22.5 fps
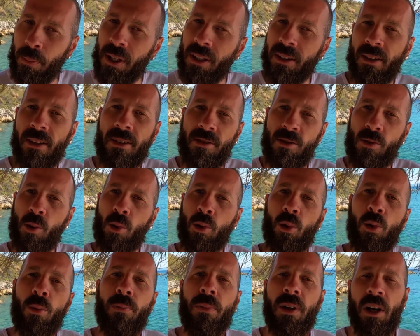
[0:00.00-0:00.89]
patiğinize
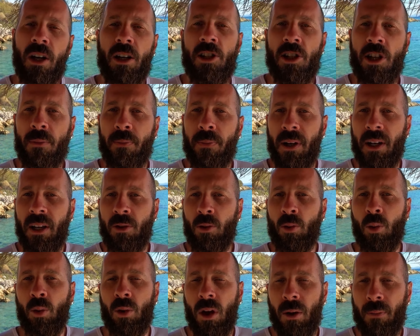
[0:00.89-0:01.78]
uygun bir açık palet
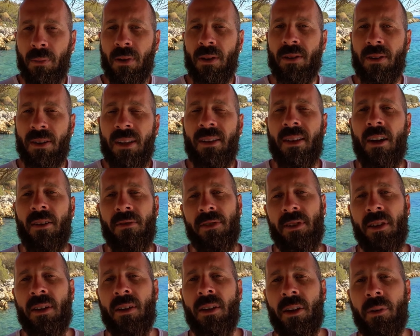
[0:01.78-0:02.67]
kullanmanızı da
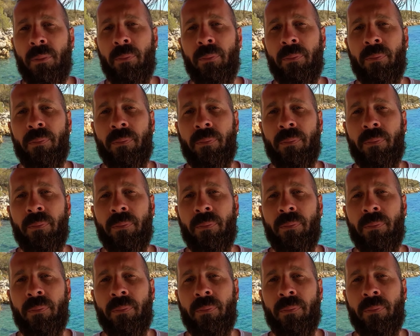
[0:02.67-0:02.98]
tavsiye ederim.